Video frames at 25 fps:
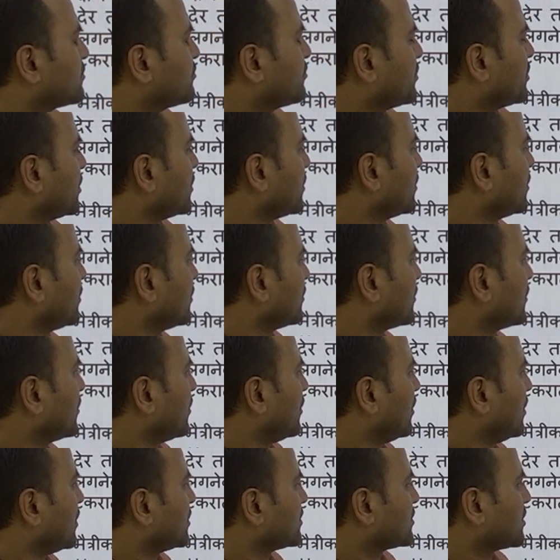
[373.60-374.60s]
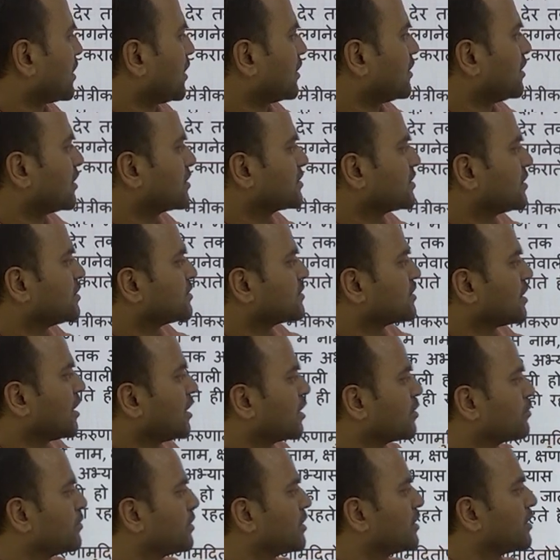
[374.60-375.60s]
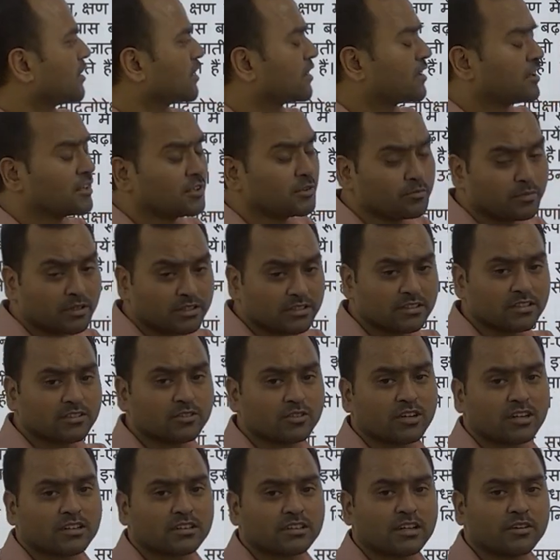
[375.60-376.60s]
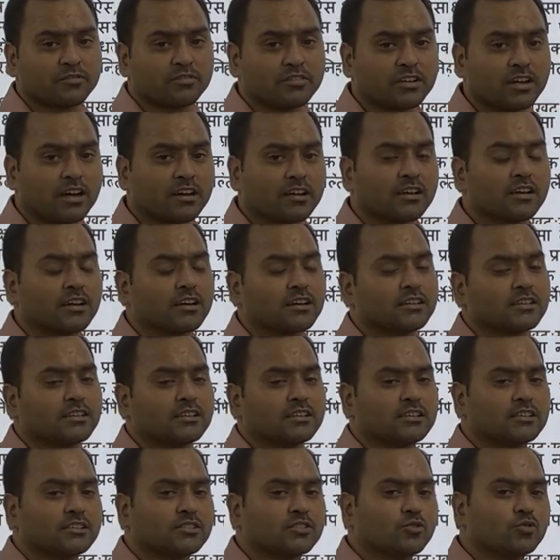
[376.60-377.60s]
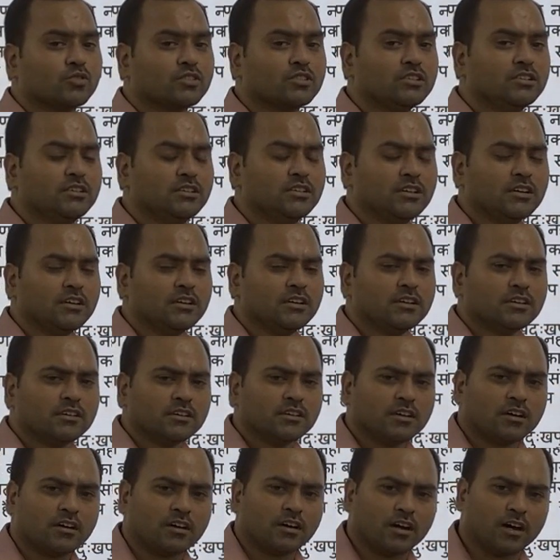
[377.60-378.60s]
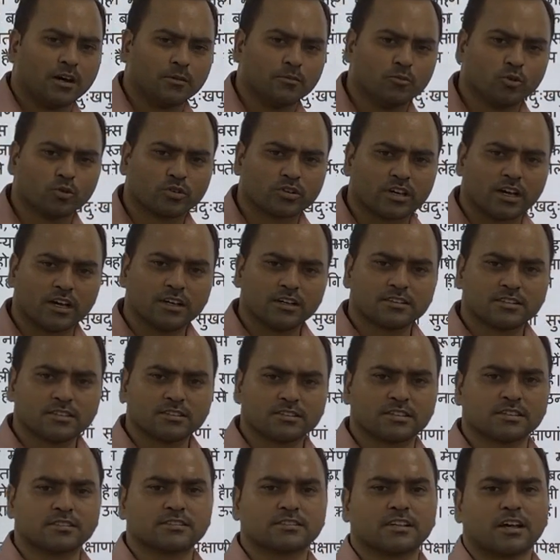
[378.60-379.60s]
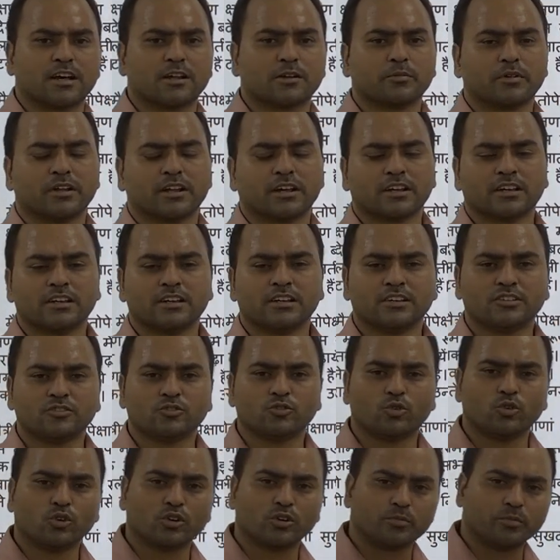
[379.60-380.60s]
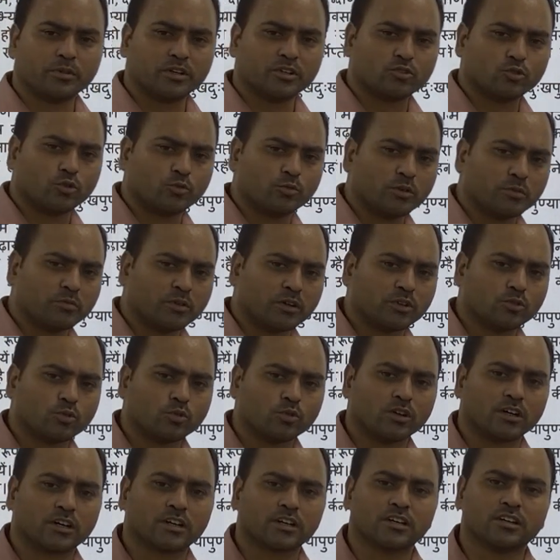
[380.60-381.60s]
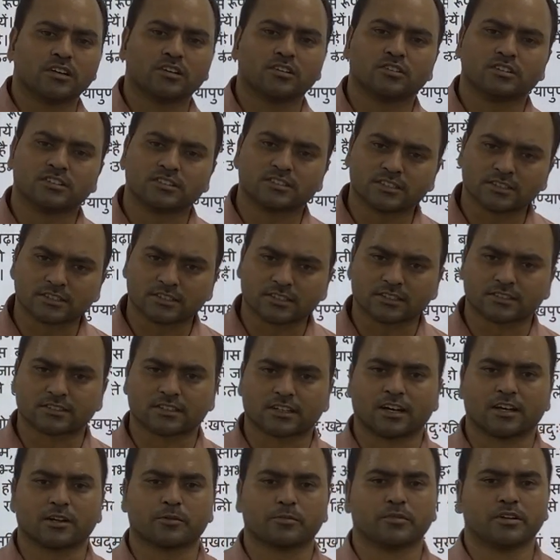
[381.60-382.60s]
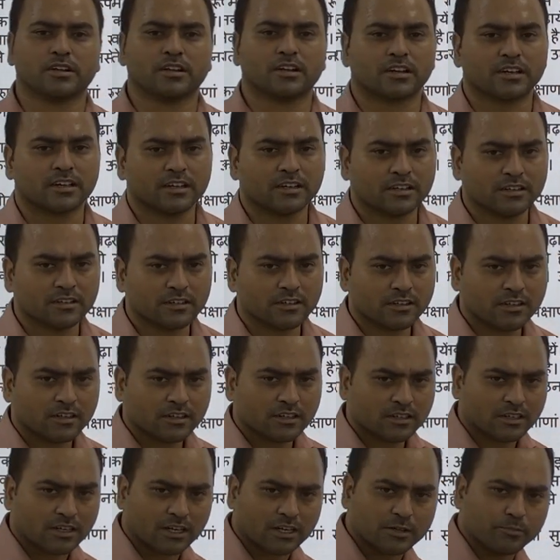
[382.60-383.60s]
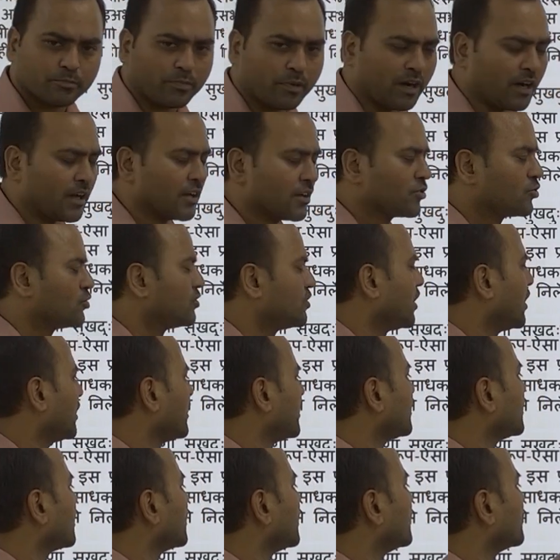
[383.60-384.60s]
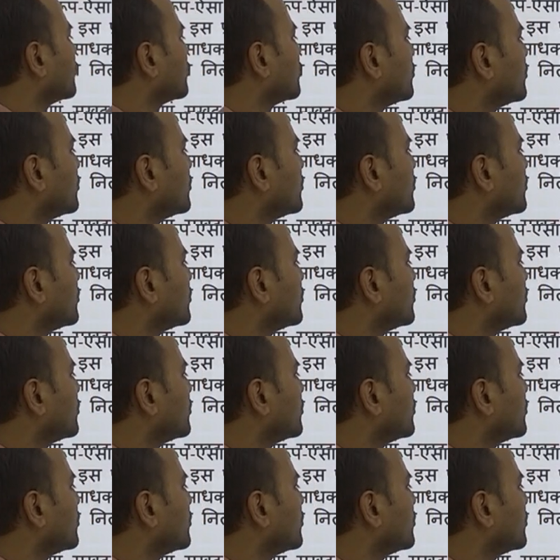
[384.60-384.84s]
फिर साधक संसार में रहकर ही भजन करता फिर आगे कहते हैं क्योंकि हम लोग क्या इसी संसार में लगे हैं योग में जो भी बंधु लगे हैं इसी संसार में लगे हैं कहीं बाहर तो जा नहीं रहे तो